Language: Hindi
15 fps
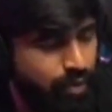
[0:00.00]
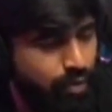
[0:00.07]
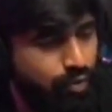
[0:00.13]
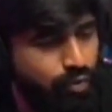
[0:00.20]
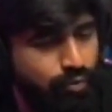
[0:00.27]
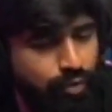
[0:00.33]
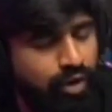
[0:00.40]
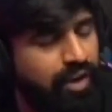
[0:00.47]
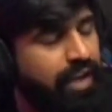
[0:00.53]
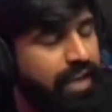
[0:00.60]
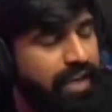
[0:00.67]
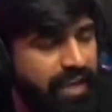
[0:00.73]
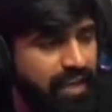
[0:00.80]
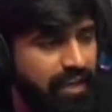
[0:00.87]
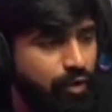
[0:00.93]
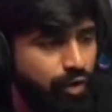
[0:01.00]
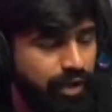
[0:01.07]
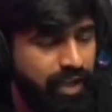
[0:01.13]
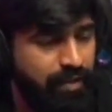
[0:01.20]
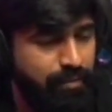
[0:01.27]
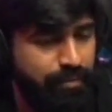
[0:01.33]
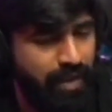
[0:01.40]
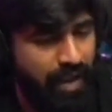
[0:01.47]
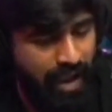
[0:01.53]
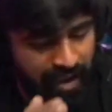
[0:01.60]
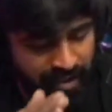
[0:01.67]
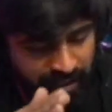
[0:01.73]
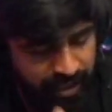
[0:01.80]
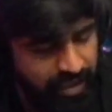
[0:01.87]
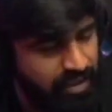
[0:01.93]
तो तुम लोग कहीं के नहीं रहोगे मैं
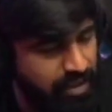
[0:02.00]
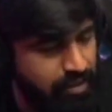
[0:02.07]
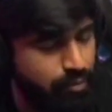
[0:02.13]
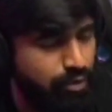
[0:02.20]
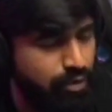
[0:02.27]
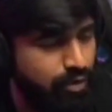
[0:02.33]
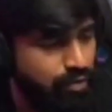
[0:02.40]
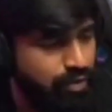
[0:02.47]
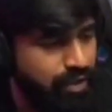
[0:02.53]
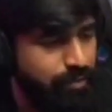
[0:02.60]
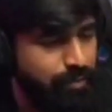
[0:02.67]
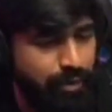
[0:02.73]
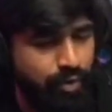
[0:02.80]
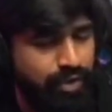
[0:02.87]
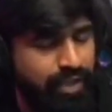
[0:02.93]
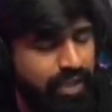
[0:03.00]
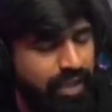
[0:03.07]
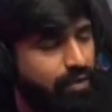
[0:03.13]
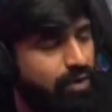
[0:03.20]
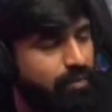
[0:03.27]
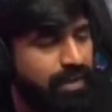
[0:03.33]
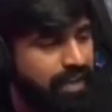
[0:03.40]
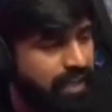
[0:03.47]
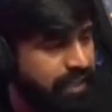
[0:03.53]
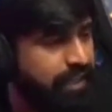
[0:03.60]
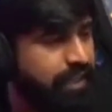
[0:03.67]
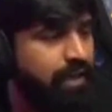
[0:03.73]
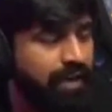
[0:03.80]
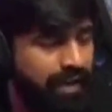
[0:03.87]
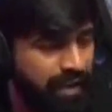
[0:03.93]
आज एक चीज़ बोल रहा हूँ कि मेरे को ये लेवल पे
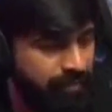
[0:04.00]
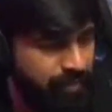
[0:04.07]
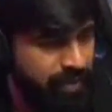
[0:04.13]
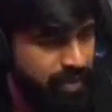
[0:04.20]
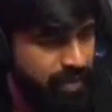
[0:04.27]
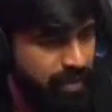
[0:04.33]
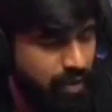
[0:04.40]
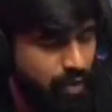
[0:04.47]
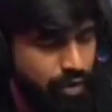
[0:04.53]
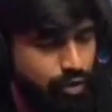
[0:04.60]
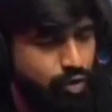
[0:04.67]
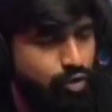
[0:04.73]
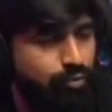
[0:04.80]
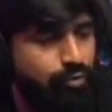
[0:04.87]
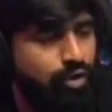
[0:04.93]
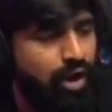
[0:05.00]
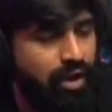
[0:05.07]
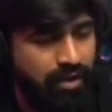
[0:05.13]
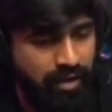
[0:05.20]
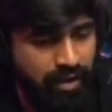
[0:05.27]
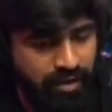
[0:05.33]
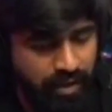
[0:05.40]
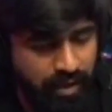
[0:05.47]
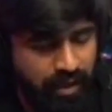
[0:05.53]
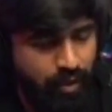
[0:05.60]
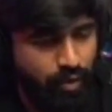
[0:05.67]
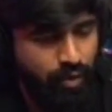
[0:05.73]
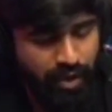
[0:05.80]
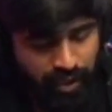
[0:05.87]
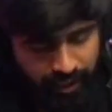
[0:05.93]
नहीं गिरना है और ये जो तुम लोग हरकत कर
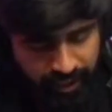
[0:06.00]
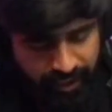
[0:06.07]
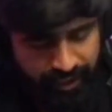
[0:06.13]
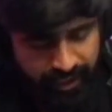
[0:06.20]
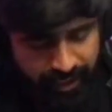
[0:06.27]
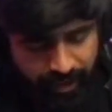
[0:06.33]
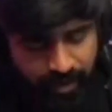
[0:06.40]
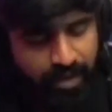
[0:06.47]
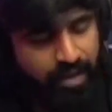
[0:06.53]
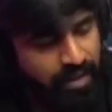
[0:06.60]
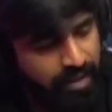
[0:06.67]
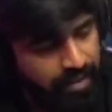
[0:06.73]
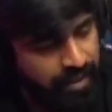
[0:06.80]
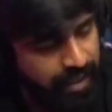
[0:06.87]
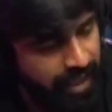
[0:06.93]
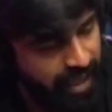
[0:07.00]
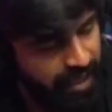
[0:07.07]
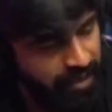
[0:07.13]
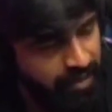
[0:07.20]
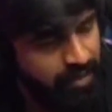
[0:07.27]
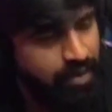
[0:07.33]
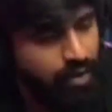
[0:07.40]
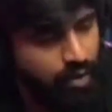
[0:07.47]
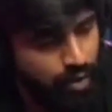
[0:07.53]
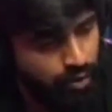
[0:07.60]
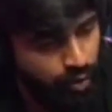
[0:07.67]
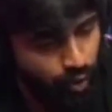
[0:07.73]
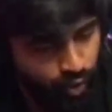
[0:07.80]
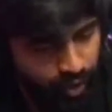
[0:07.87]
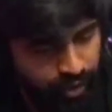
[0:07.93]
रहे हो ठीक है जहान
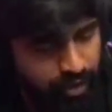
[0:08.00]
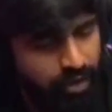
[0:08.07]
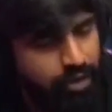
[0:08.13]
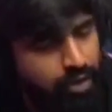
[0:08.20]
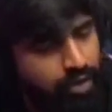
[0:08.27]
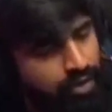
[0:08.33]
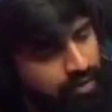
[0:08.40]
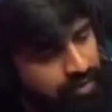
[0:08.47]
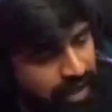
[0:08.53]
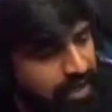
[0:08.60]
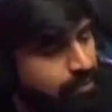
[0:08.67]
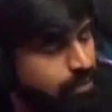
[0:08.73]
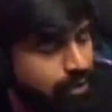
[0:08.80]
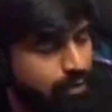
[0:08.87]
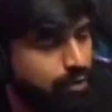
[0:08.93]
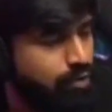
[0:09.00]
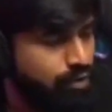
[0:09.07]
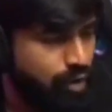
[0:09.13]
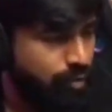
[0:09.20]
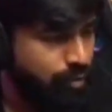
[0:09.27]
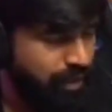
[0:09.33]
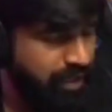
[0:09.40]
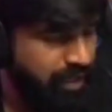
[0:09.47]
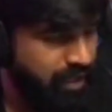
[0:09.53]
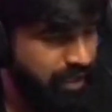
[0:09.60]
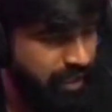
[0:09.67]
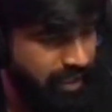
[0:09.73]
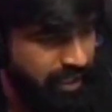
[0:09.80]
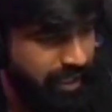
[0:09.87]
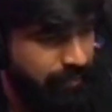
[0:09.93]
और तोकीर साइड में रख दो टॉपिक
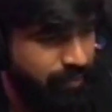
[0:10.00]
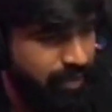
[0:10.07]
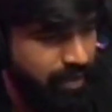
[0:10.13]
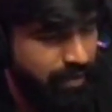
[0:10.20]
ठीक है